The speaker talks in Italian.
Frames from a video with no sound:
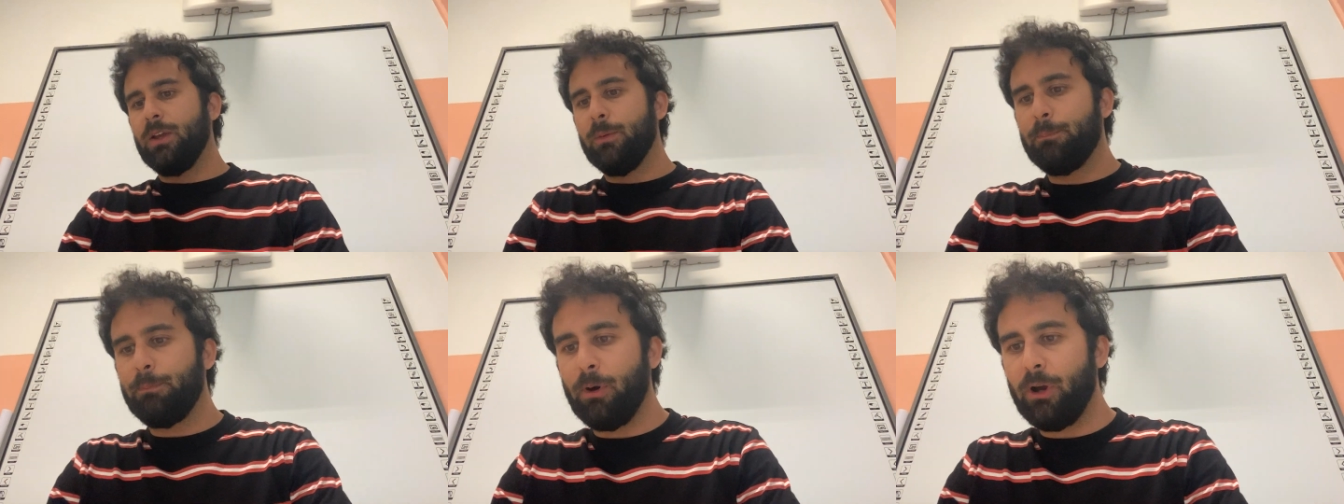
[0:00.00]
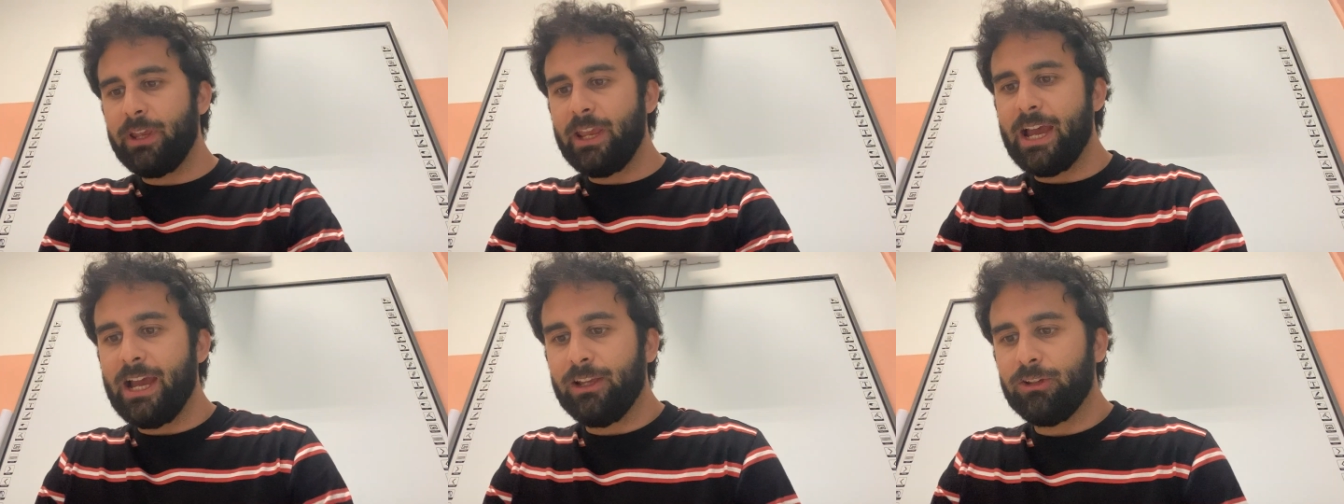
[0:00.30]

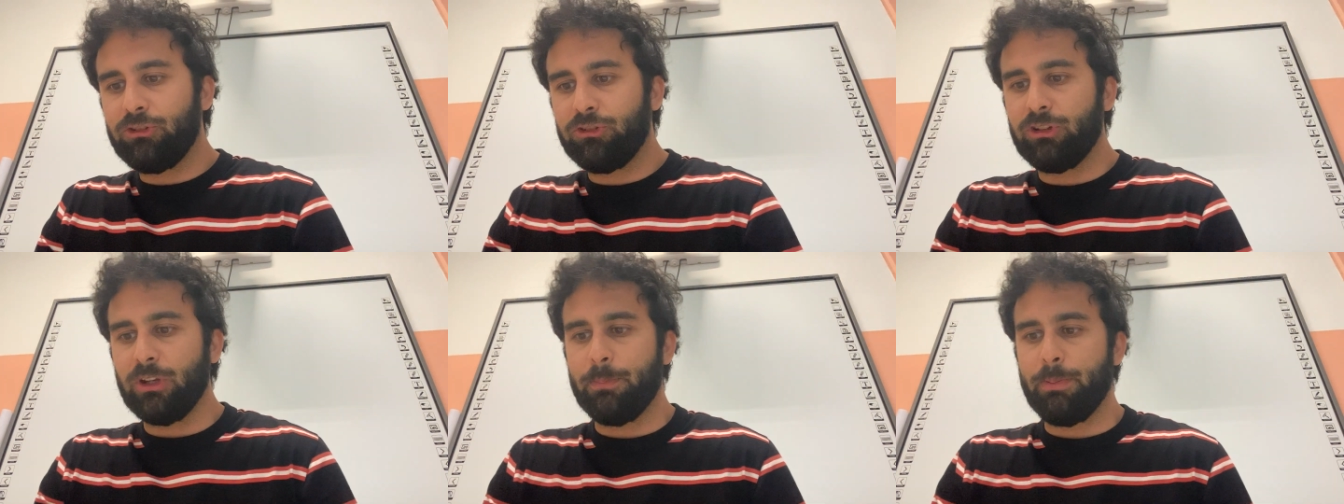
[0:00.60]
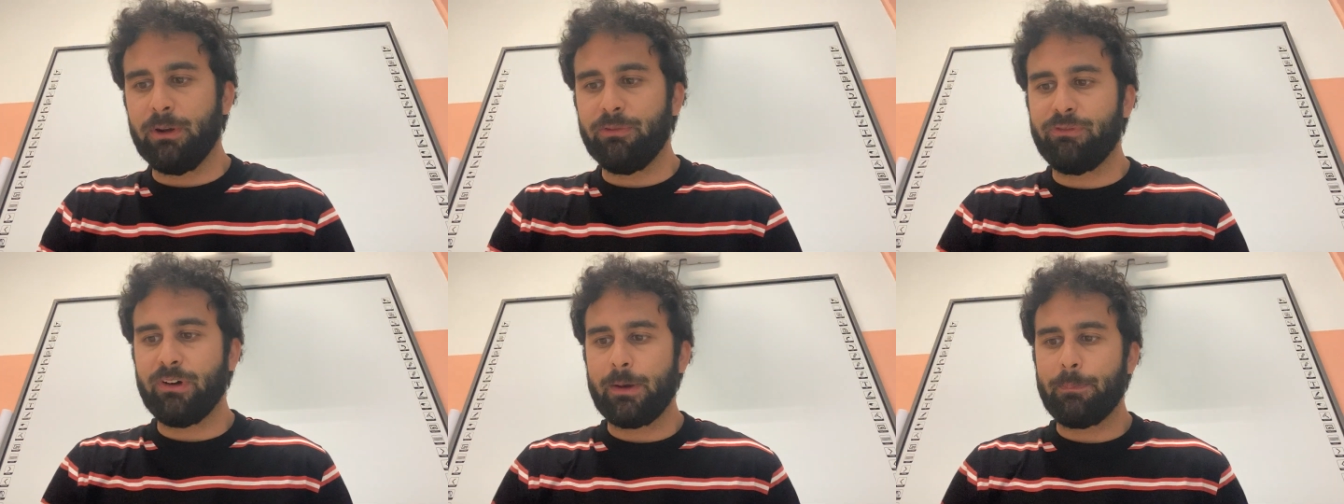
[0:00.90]
poi esce
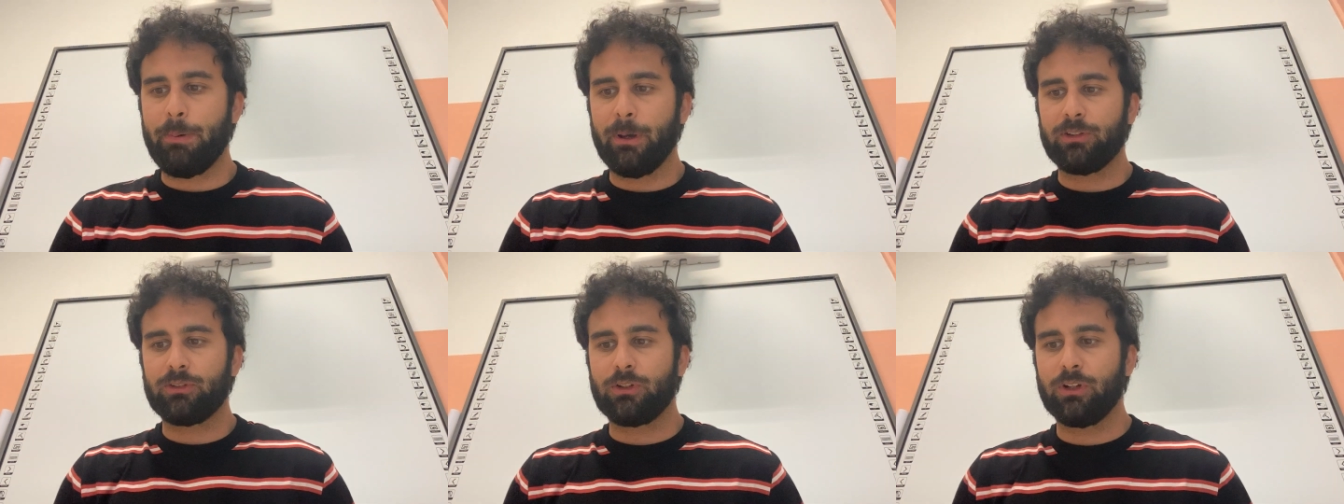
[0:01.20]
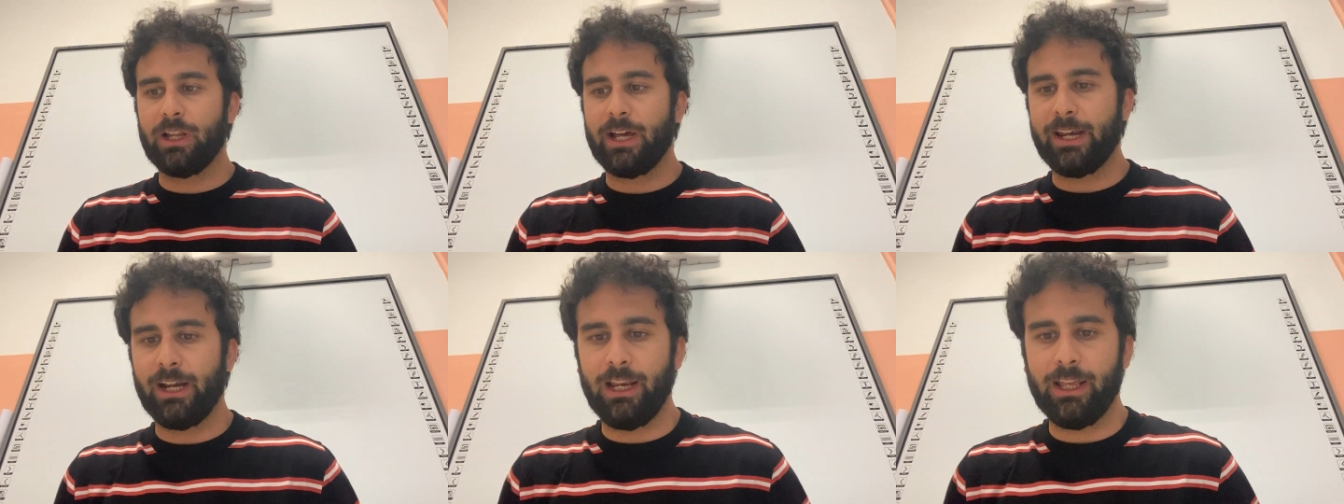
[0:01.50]
per far
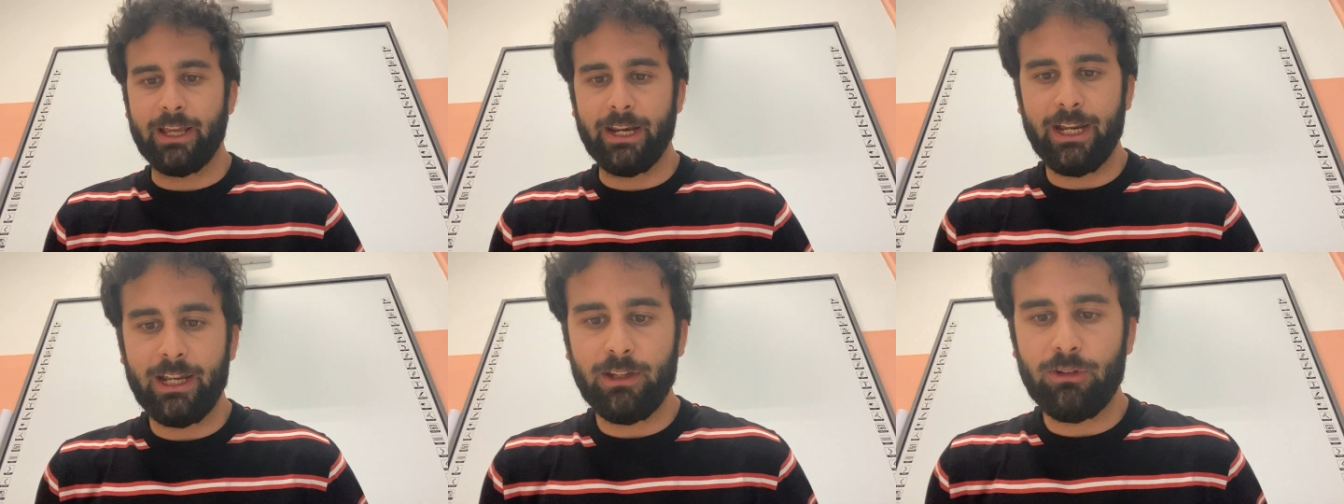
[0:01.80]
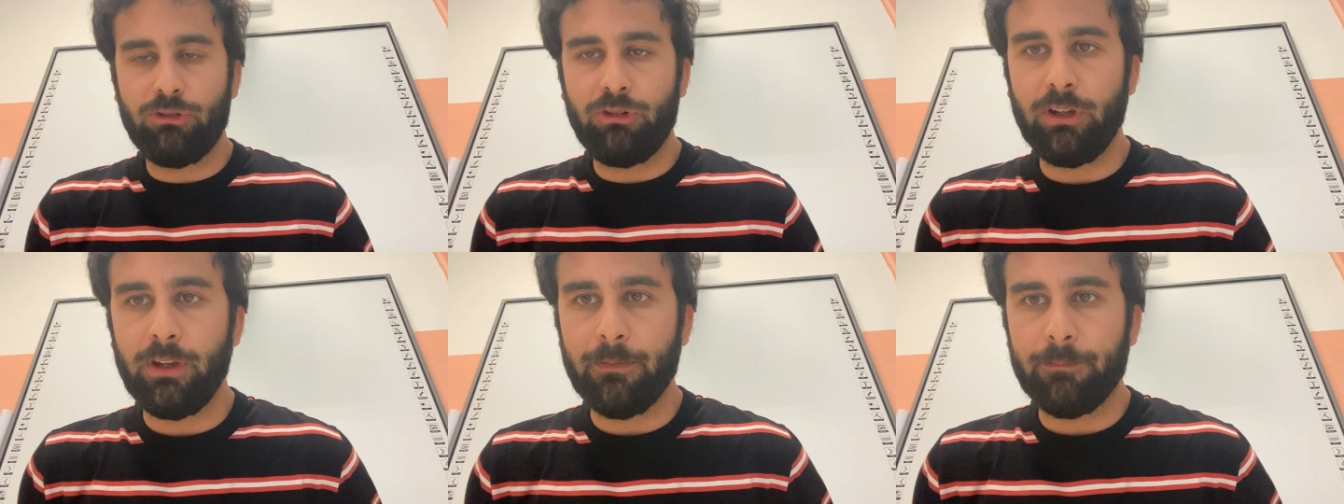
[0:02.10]
pascolare le
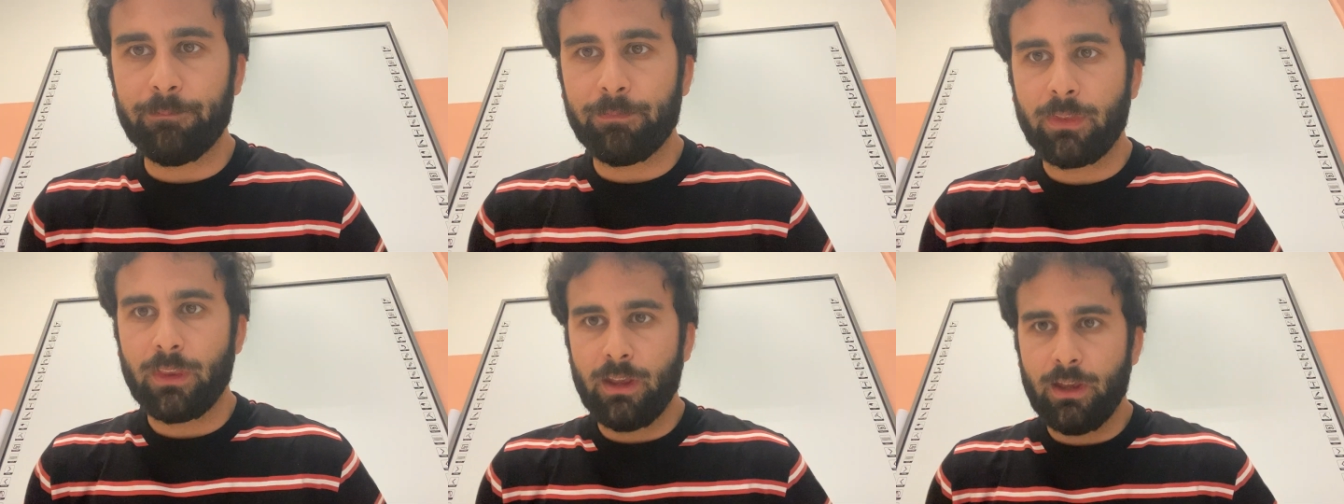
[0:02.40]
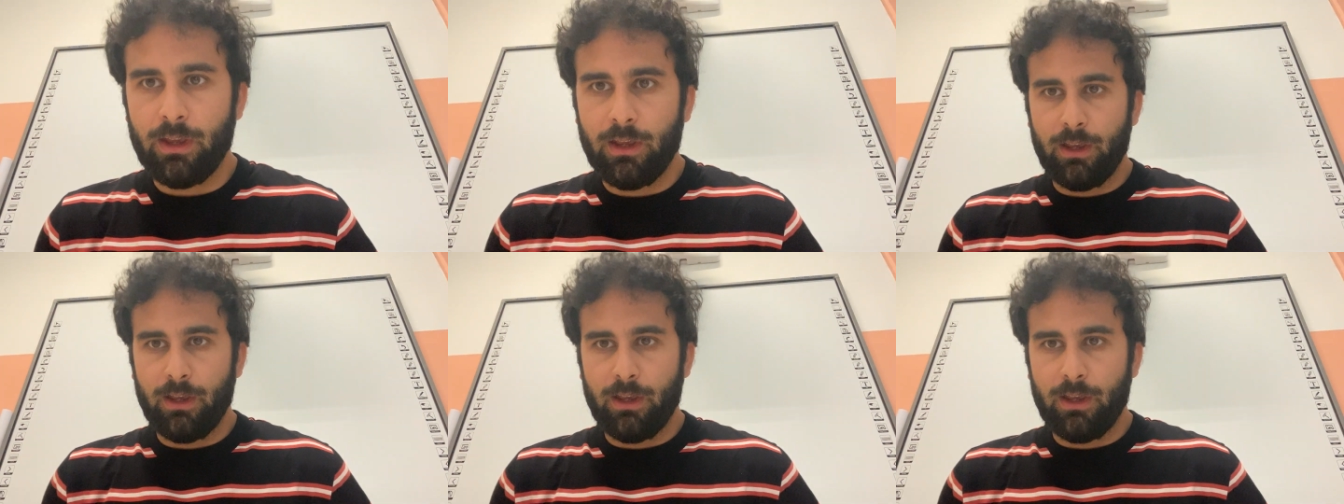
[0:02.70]
greggi